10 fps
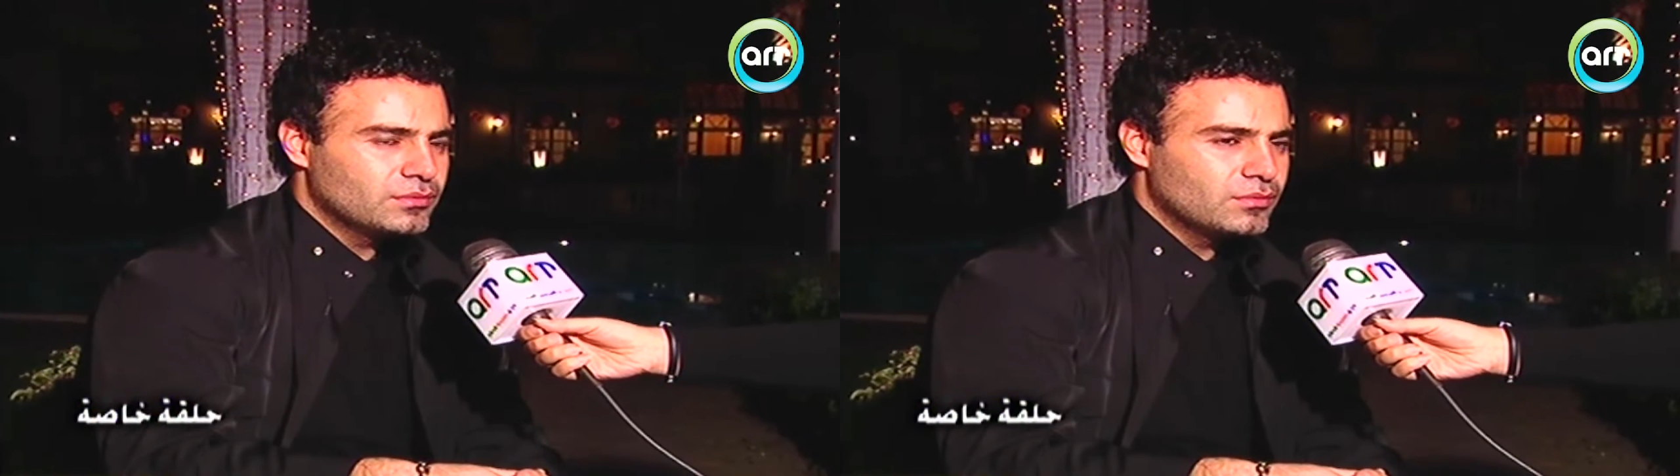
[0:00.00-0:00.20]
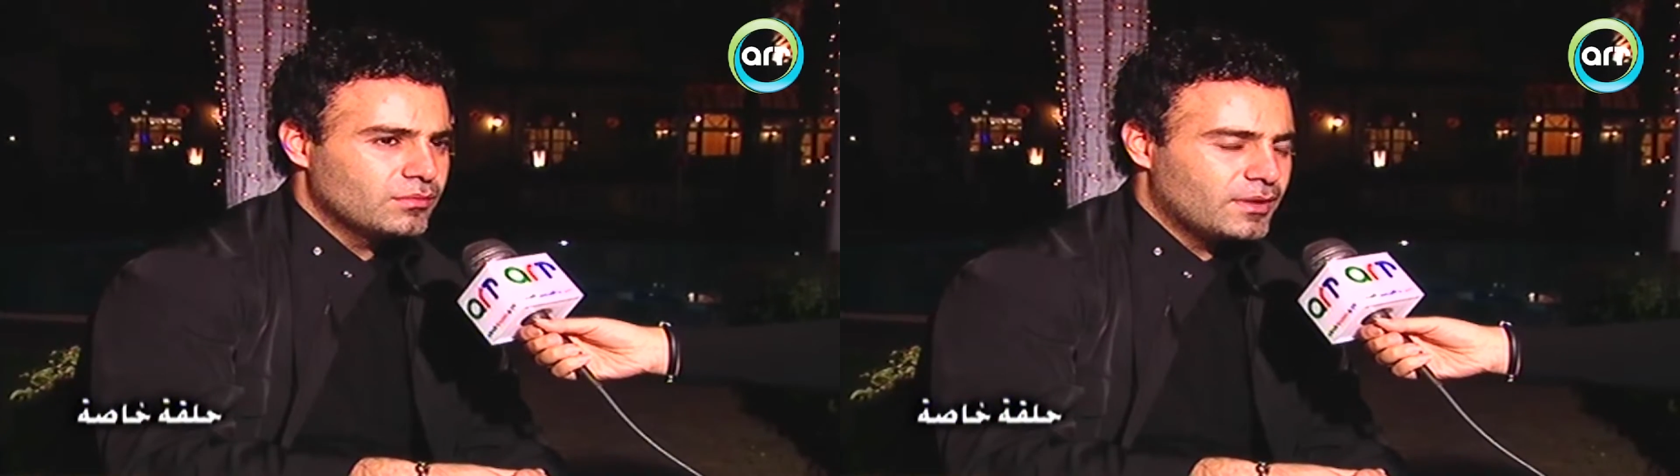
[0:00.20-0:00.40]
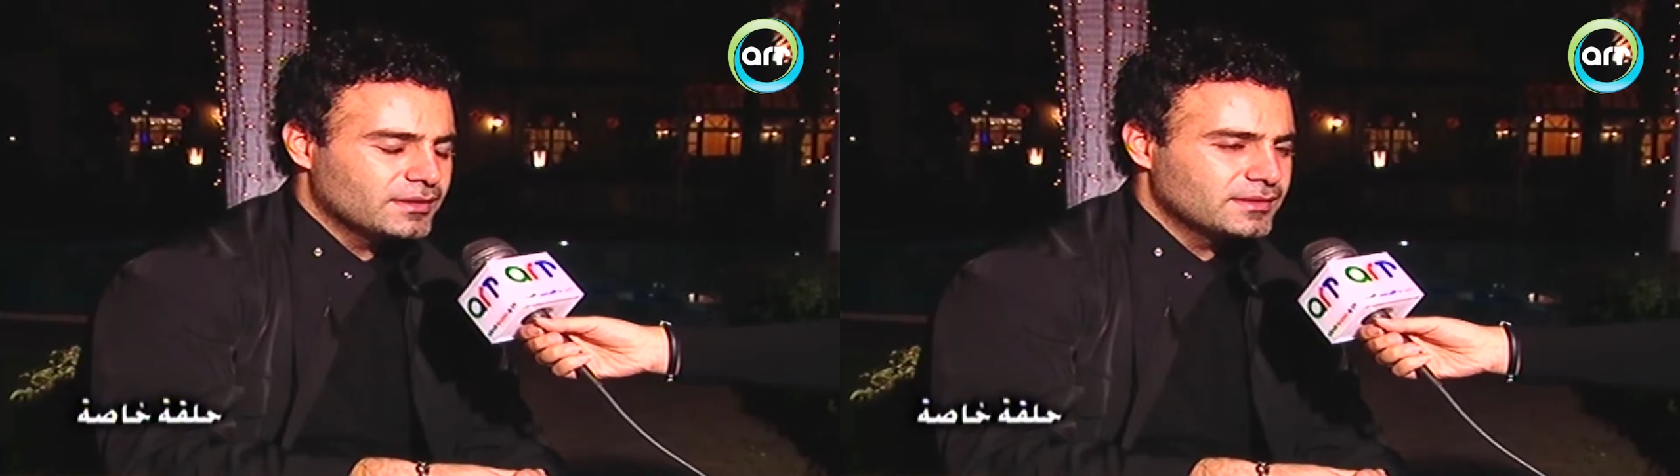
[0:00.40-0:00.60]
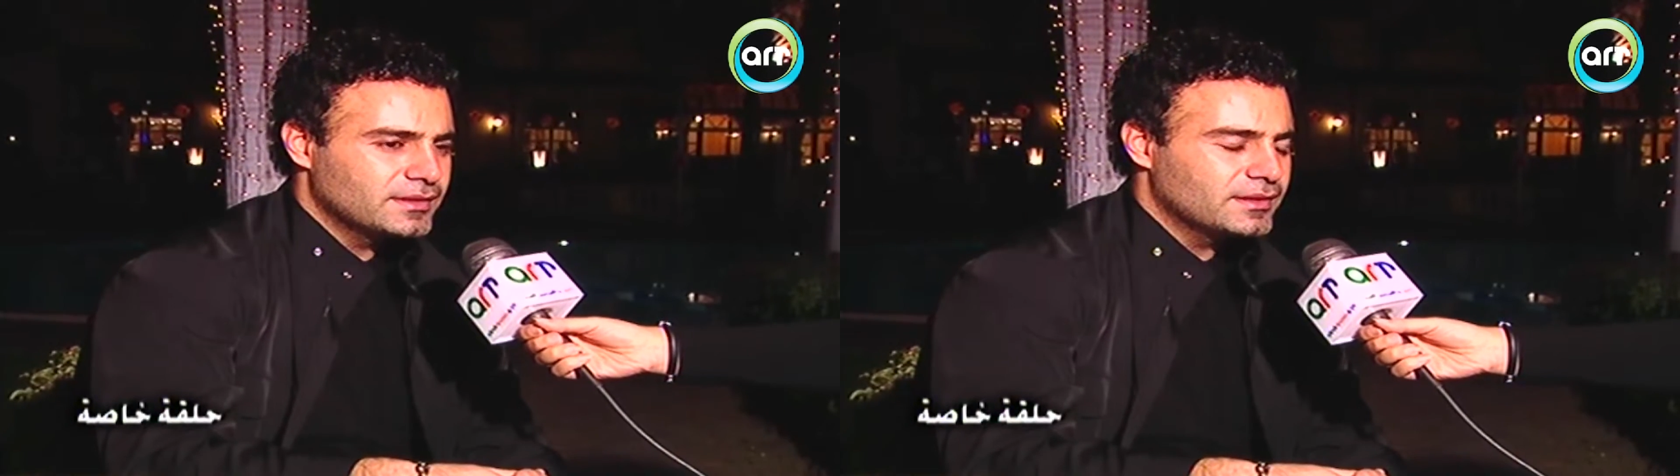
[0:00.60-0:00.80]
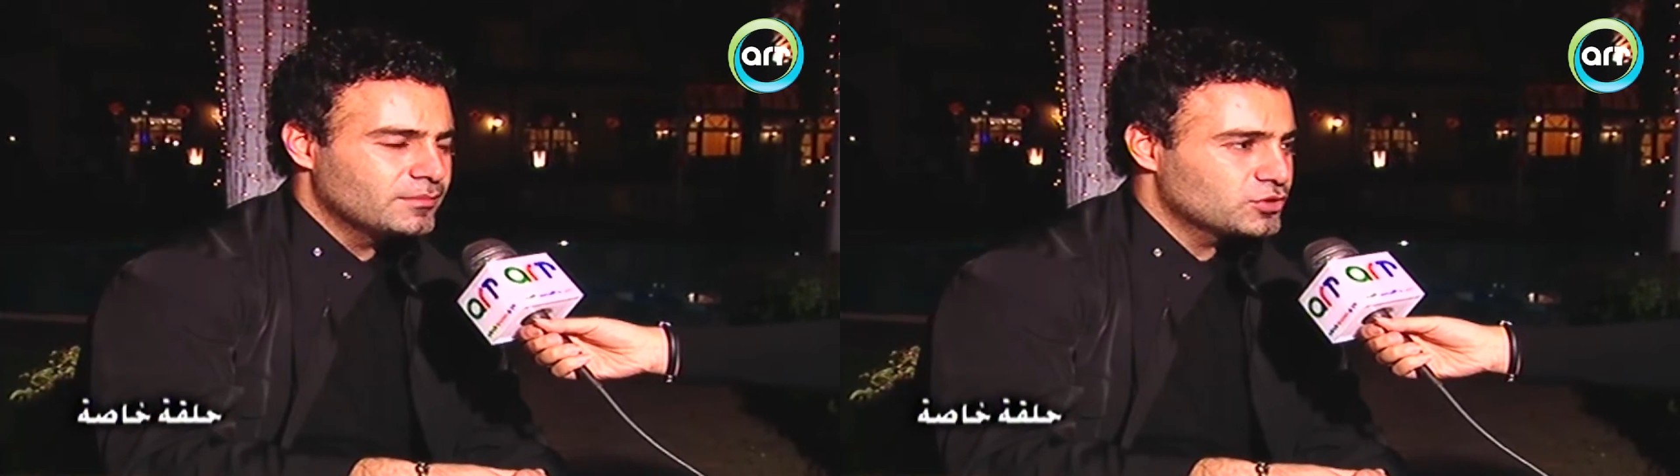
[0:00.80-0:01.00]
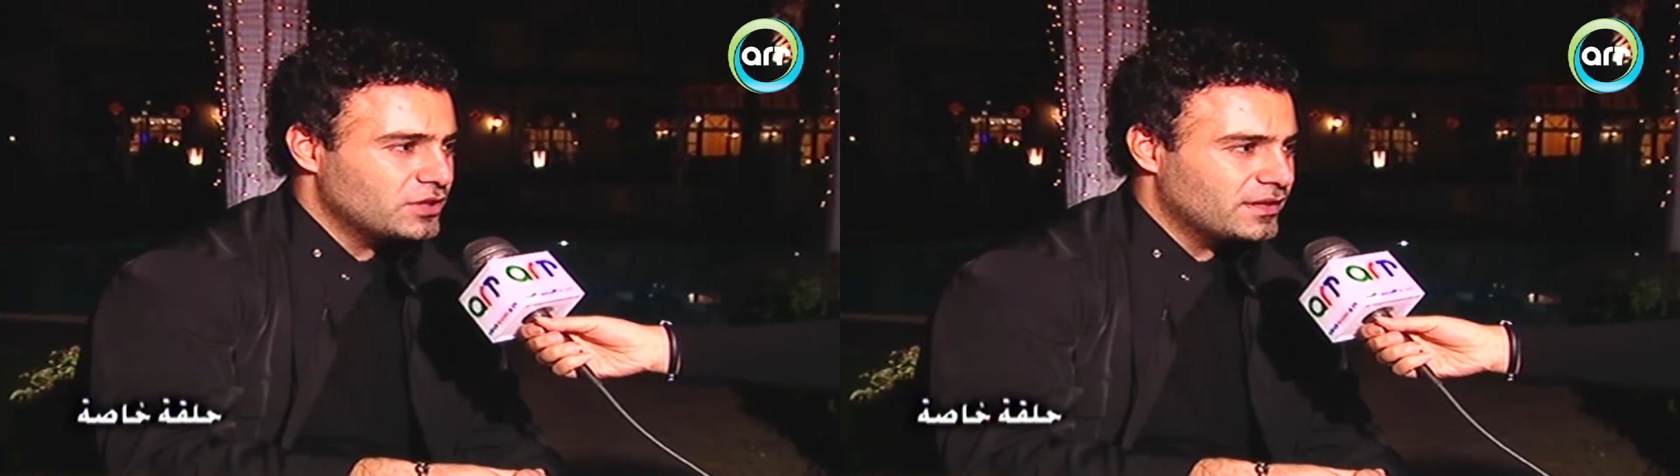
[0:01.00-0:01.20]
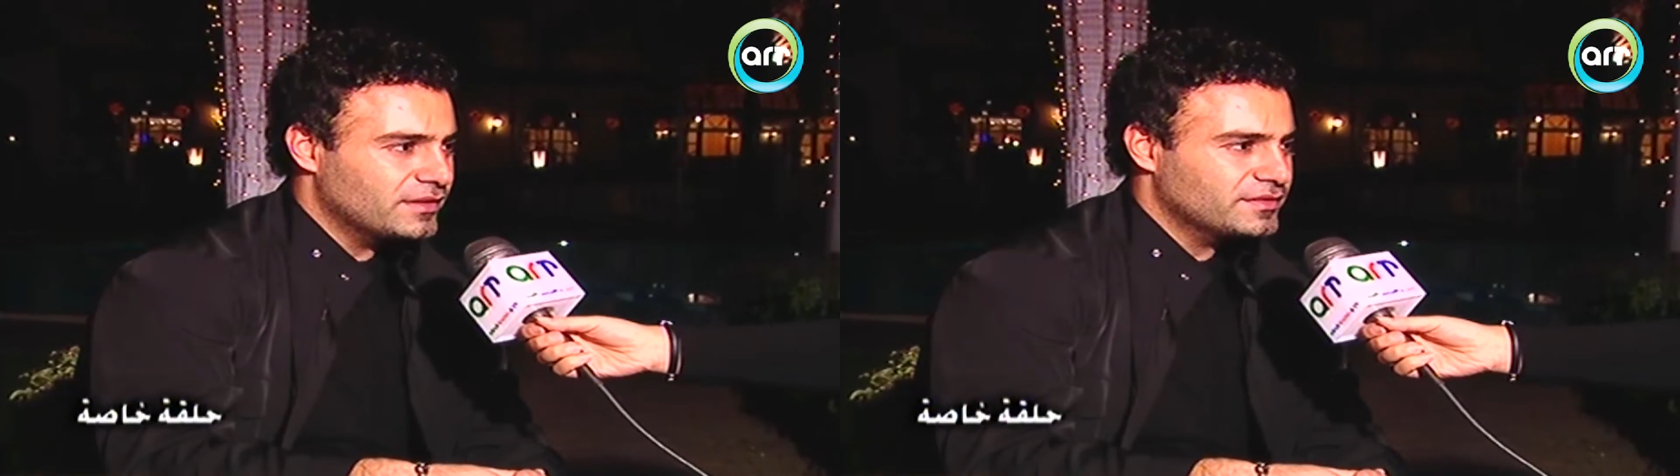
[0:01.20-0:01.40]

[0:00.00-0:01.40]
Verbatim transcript: وماضي مشرف